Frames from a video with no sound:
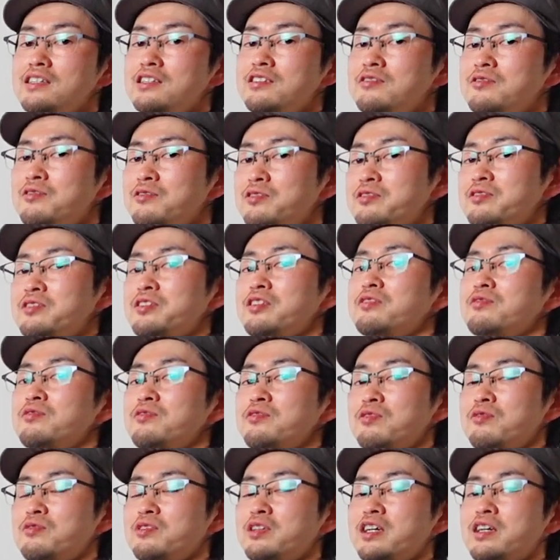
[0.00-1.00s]
いいのっていうの
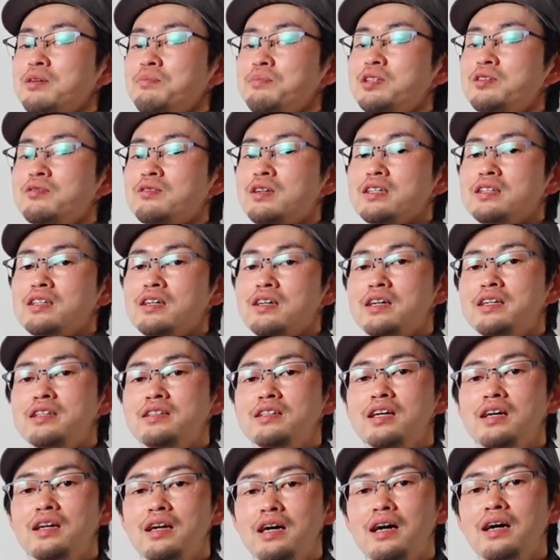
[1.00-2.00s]
でお悩みの方がい
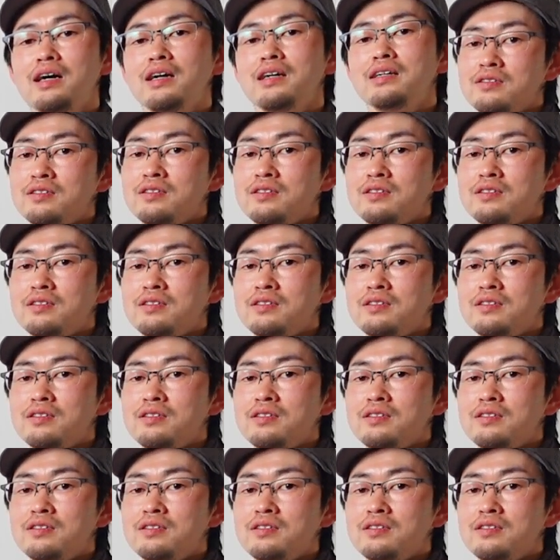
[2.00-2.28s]
たら